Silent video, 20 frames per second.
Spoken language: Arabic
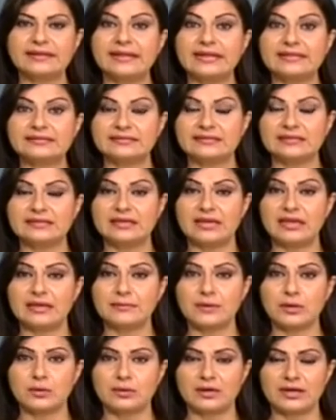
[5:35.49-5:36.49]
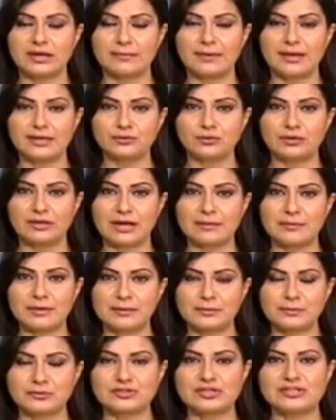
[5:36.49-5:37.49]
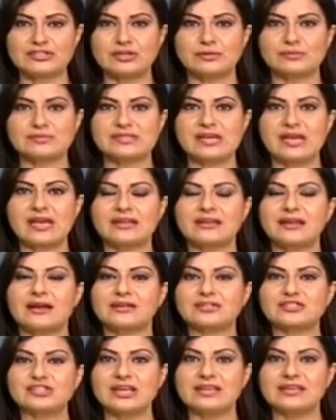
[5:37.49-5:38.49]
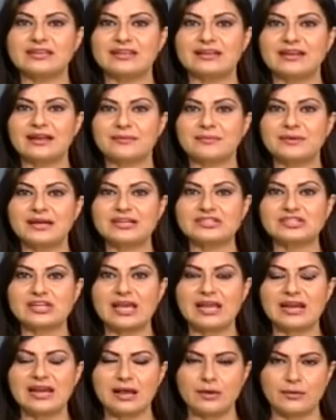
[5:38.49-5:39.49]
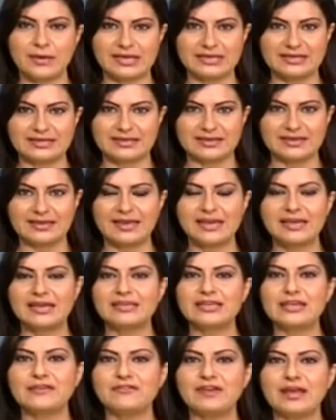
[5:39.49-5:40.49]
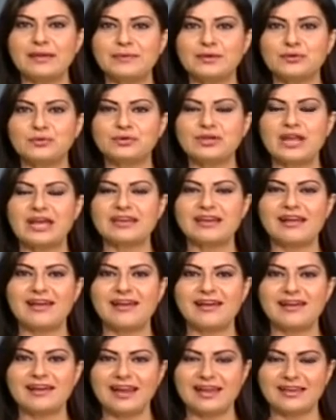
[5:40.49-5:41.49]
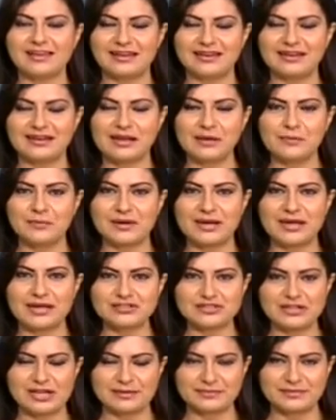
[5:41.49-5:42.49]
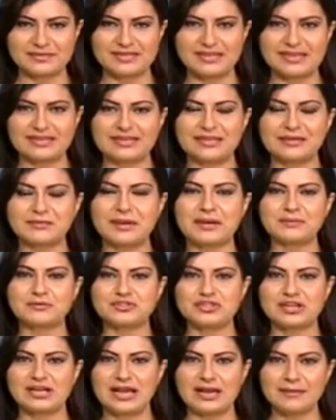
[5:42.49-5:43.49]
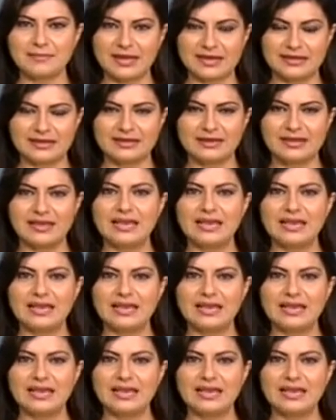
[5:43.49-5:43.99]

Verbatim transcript: ثلاث أيام ورا بعده القمر ببرج الجوزاء نهار جيد للأبراج الهوائية كيف رح بيكون هالنهار على كل الأبراج البداية مع برج الحمل